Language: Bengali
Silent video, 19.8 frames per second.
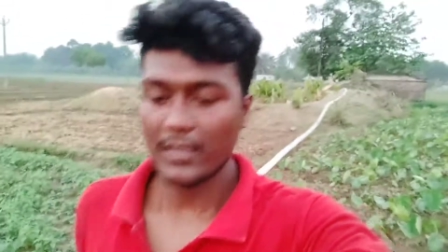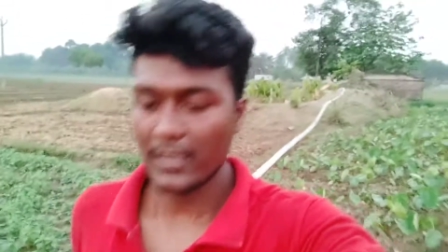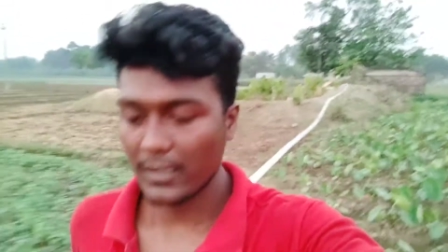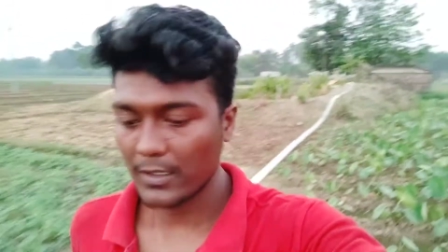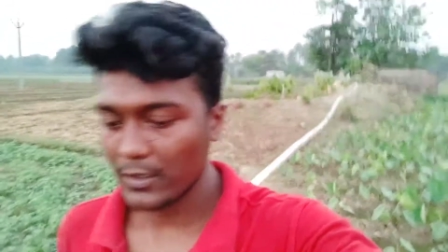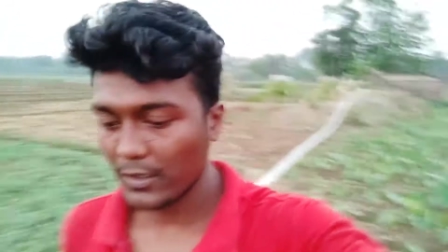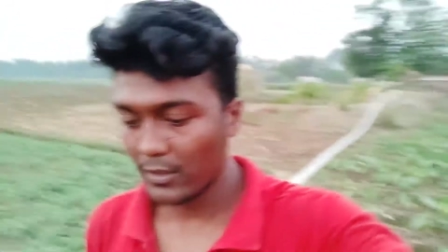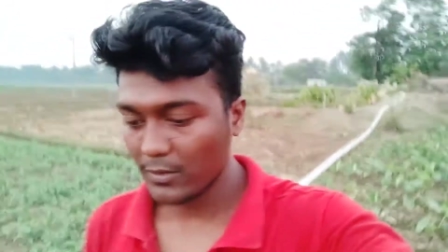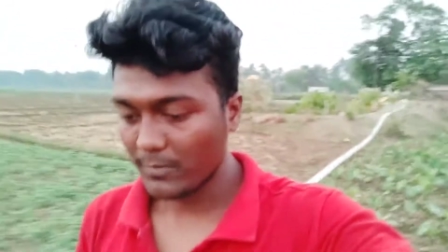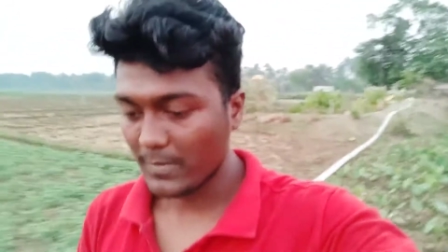
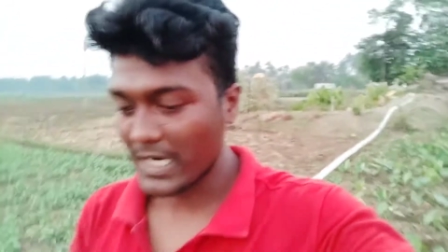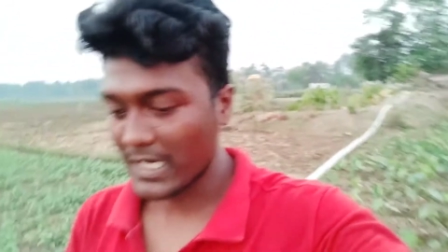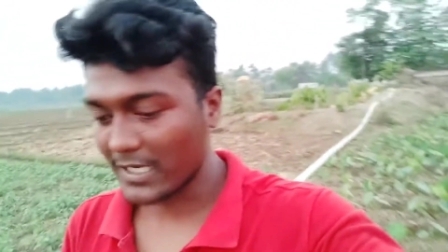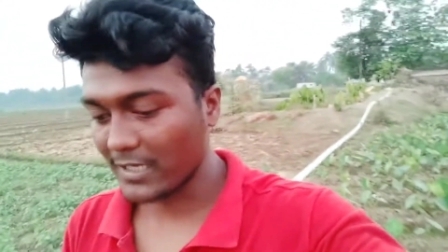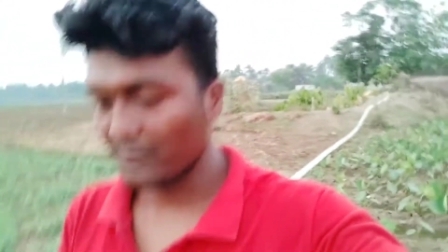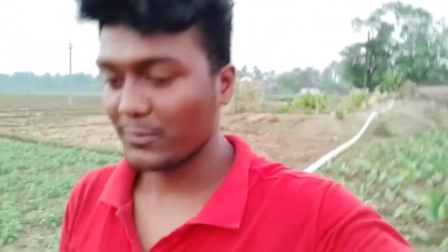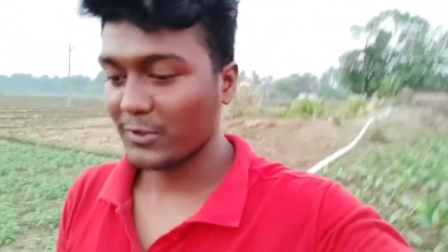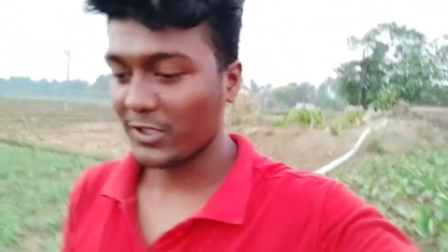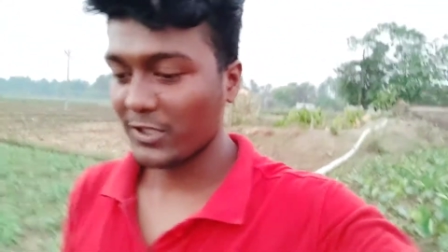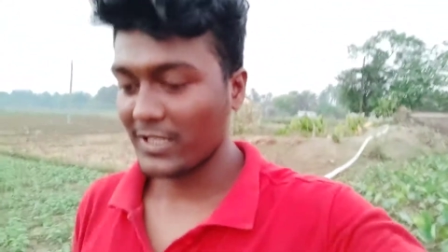দেখো
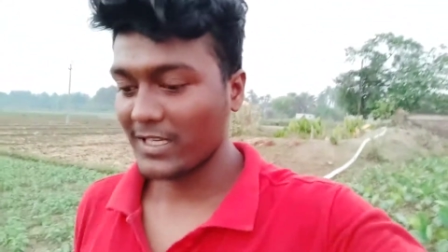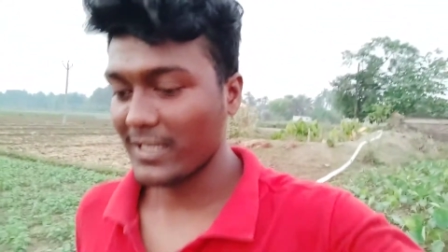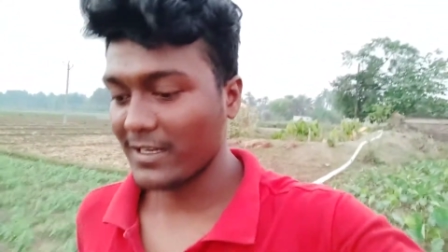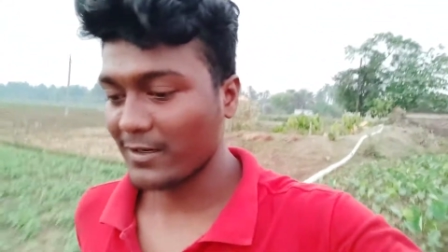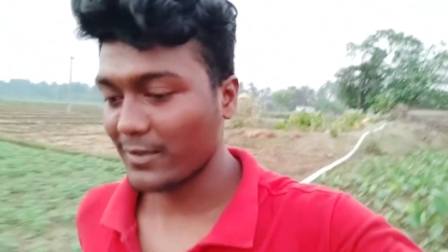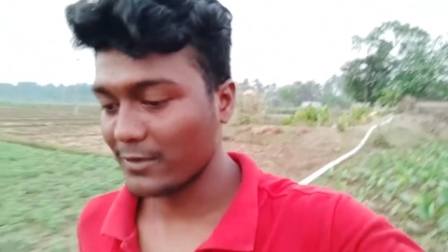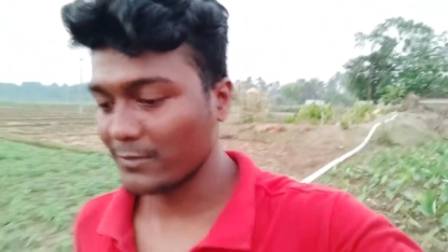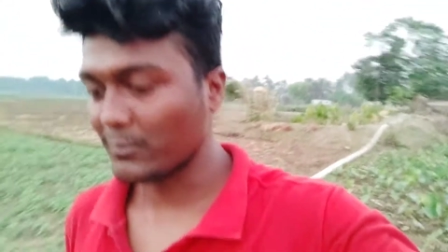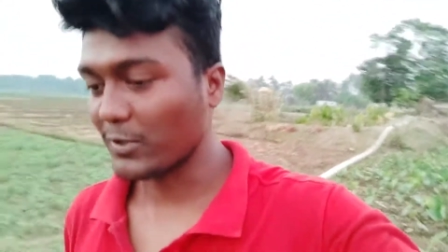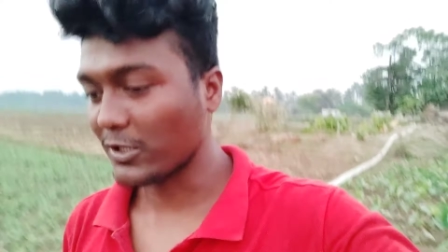মাঠের মধ্যে
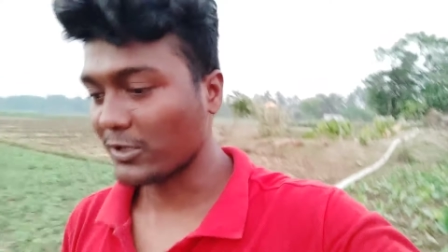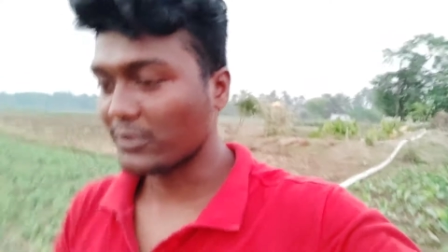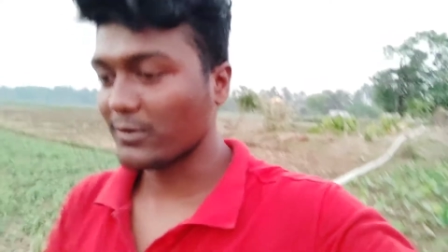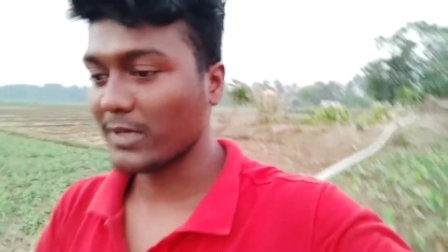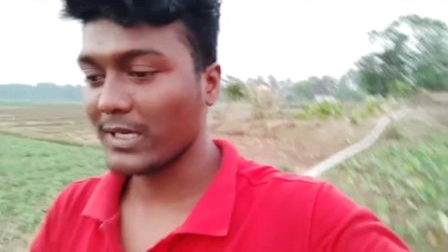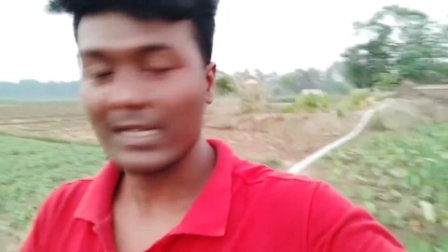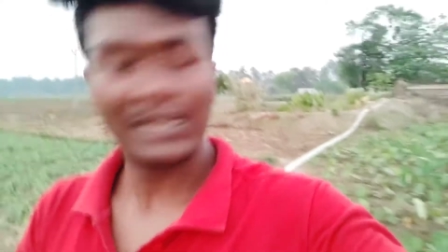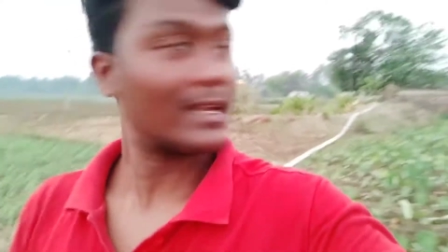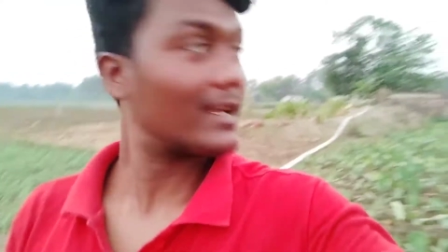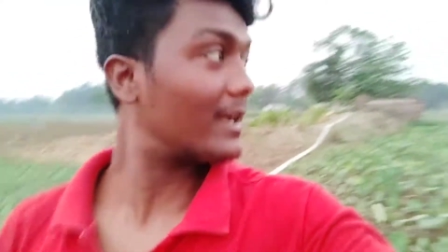এখন
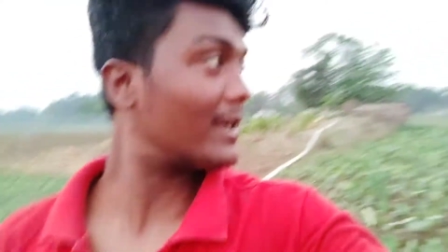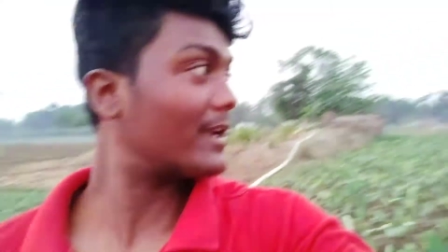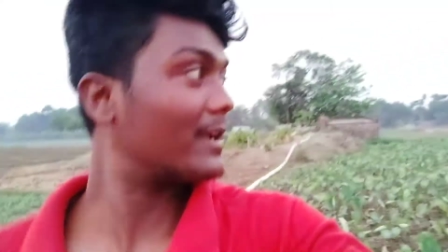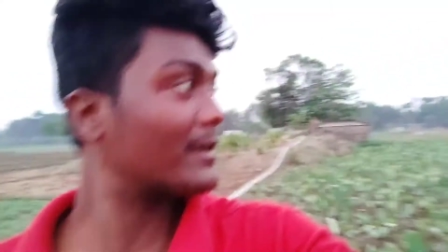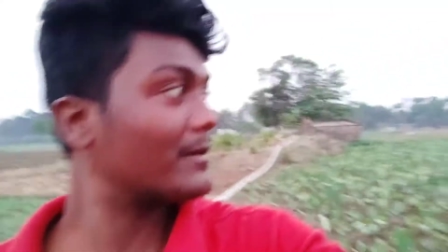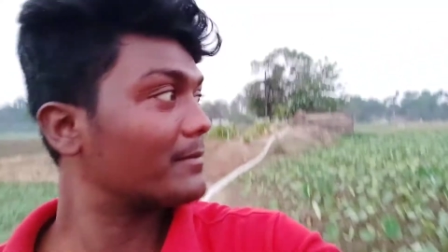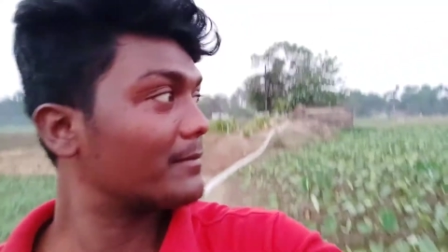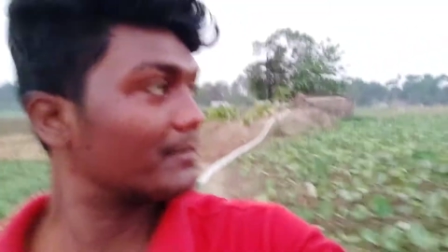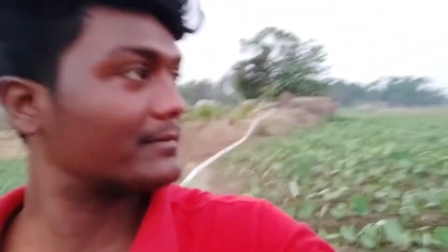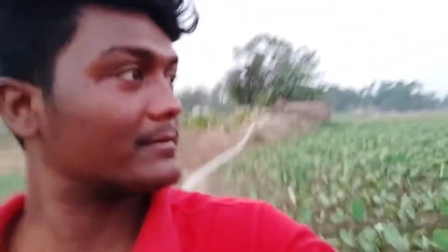বর্তমানে
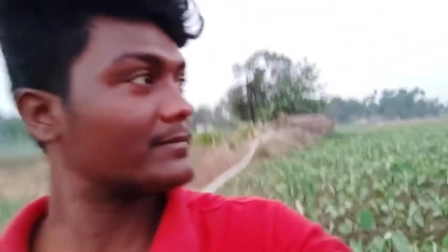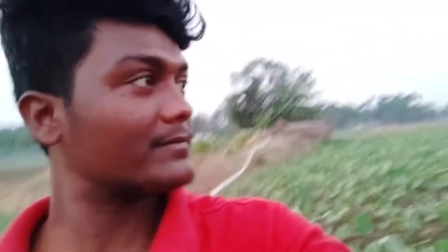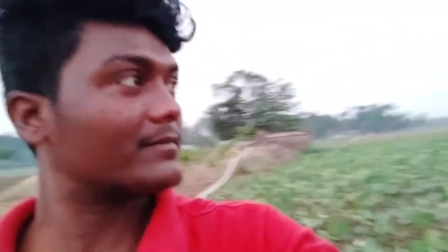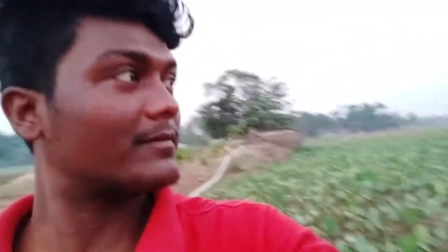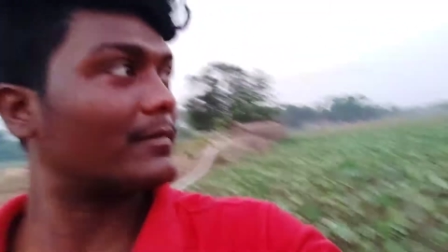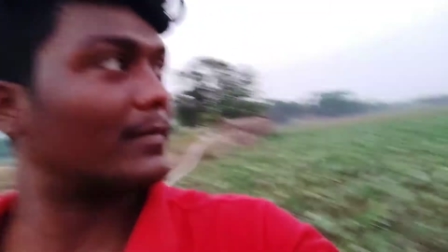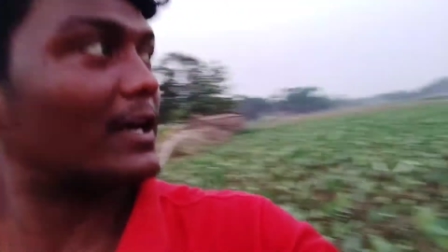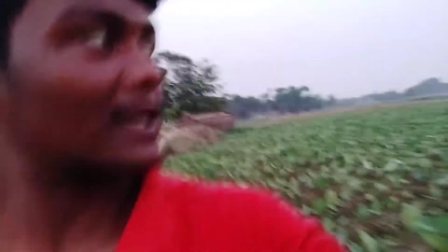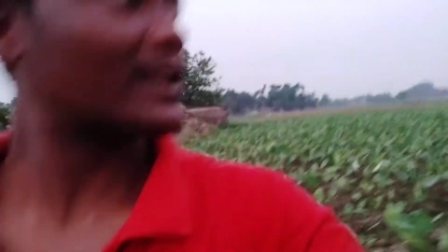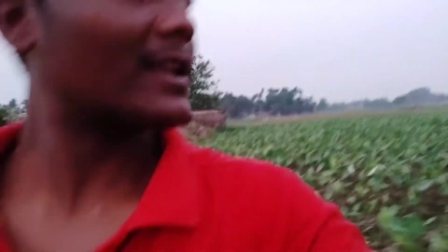এই
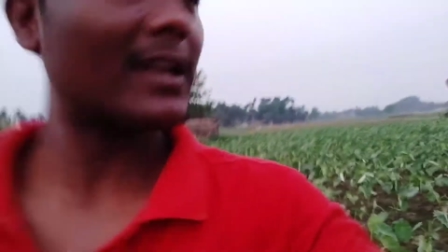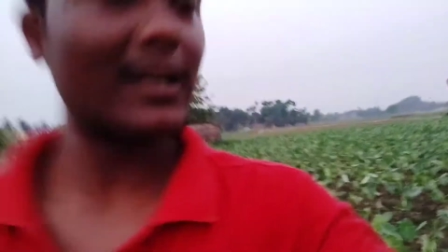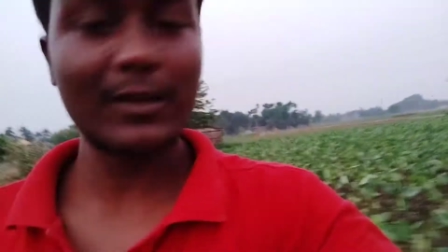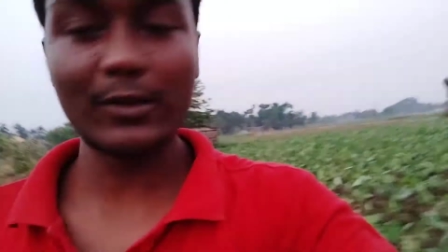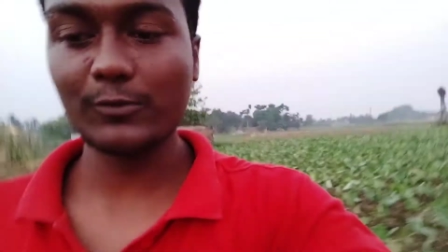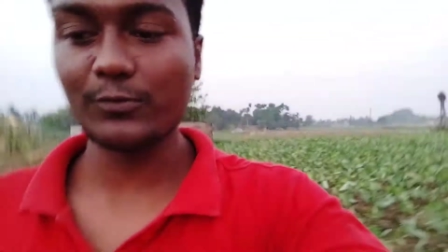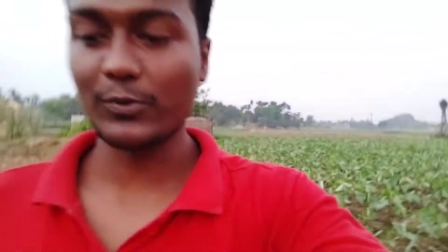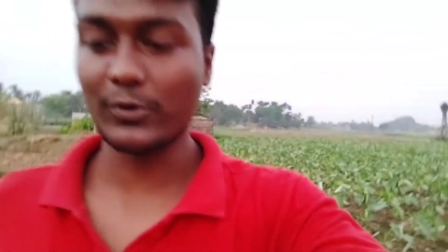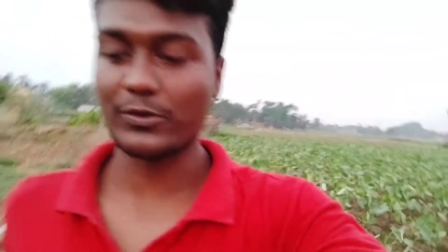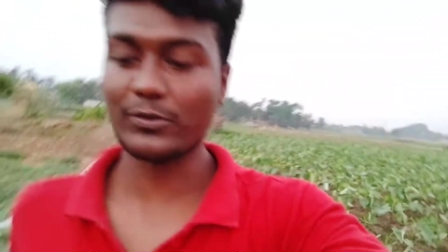মাঠে
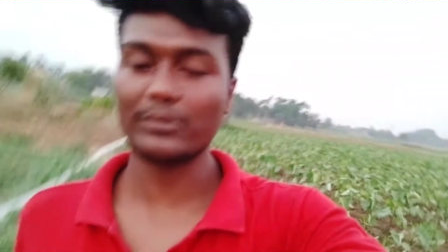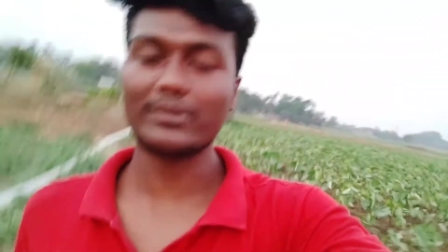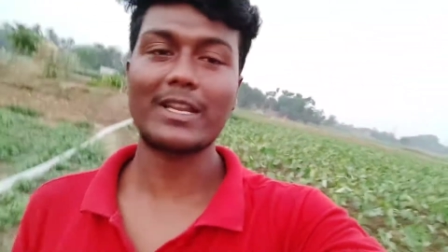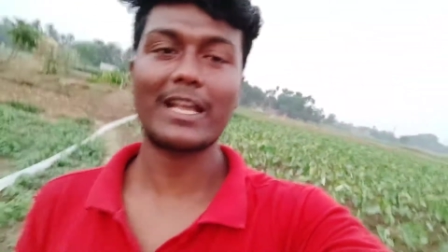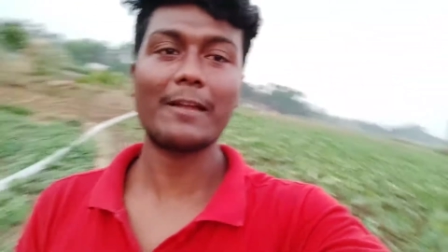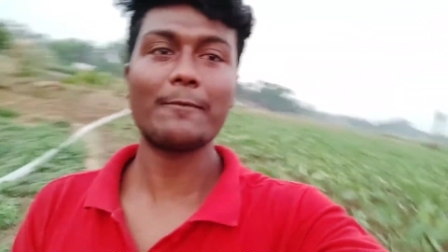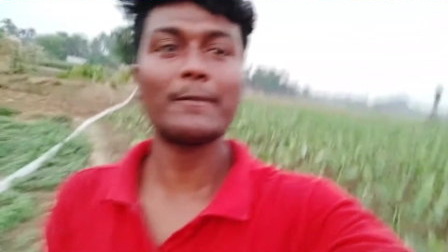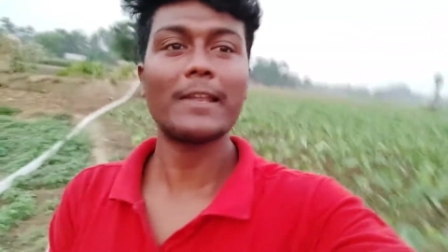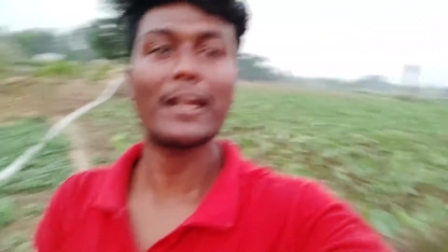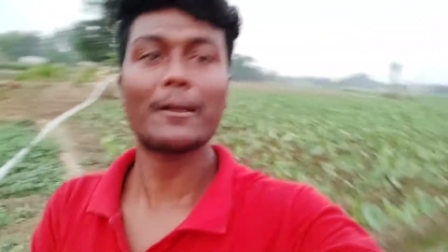এখন প্রচুর টাইম